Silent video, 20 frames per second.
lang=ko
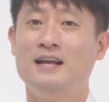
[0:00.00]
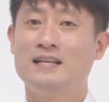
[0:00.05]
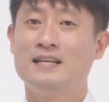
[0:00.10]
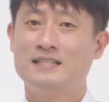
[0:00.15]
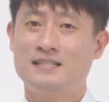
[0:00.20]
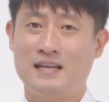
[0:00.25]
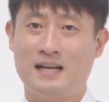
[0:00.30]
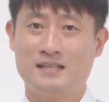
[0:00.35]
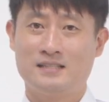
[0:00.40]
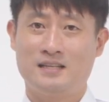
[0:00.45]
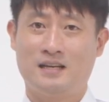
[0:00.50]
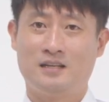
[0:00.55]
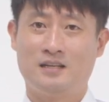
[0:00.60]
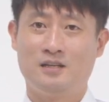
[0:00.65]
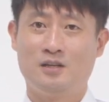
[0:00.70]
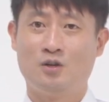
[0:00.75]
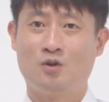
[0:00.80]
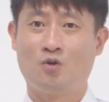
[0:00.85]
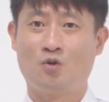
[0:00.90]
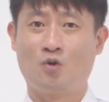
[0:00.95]

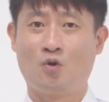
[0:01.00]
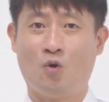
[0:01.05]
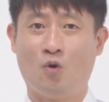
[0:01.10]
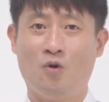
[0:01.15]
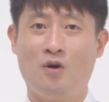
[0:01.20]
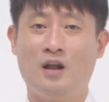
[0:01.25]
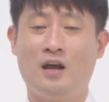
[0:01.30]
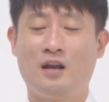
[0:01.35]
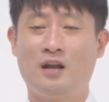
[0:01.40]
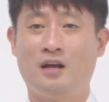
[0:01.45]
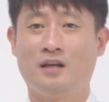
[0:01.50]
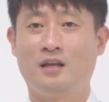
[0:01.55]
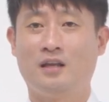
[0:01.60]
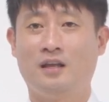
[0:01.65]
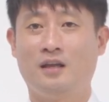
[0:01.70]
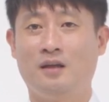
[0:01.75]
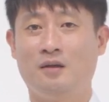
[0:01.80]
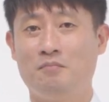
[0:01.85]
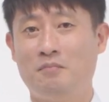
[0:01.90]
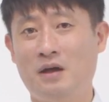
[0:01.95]
상사를
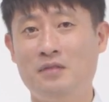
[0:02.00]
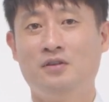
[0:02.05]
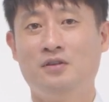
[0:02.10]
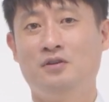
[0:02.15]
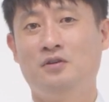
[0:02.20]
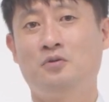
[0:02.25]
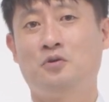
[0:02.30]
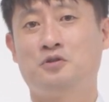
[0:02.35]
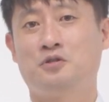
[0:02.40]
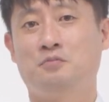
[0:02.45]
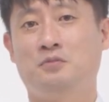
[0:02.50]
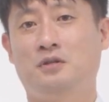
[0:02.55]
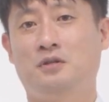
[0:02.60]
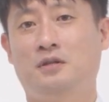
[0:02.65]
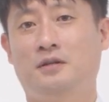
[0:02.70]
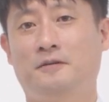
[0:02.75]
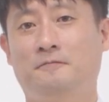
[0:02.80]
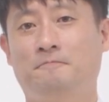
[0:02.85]
곤란하게 만드는 것입니다.